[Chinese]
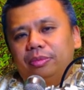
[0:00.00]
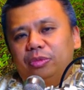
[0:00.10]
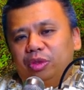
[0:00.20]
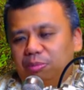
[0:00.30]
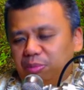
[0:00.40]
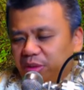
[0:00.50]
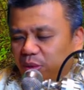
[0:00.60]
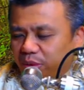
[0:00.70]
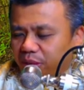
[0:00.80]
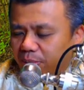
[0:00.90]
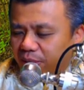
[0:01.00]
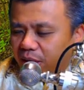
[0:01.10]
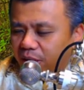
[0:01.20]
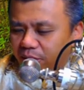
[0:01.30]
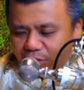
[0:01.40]
命，也不是我得不
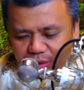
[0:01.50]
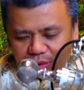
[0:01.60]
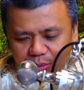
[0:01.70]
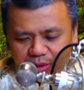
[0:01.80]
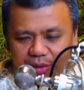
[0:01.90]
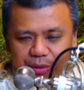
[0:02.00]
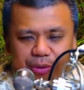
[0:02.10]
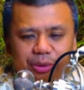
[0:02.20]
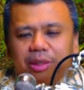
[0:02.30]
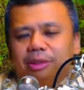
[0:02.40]
到，就是我失去。